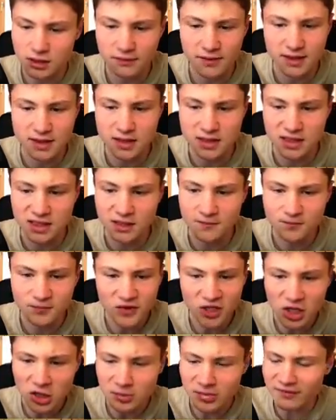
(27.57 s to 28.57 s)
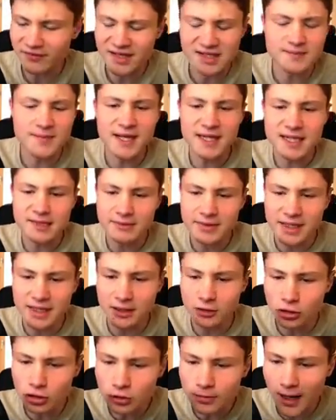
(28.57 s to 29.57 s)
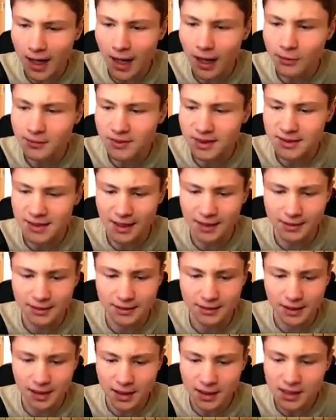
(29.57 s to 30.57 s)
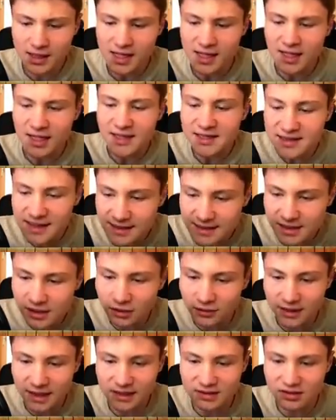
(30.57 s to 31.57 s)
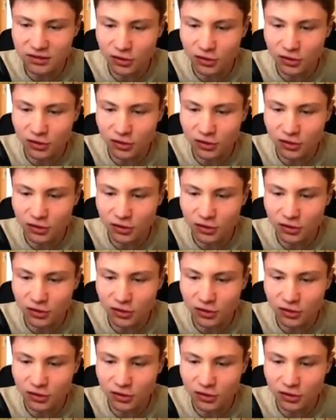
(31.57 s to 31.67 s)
Ich weiß es nicht. Über was mache ich mir hier überhaupt Gedanken, ja? In 10 Sekunden geht's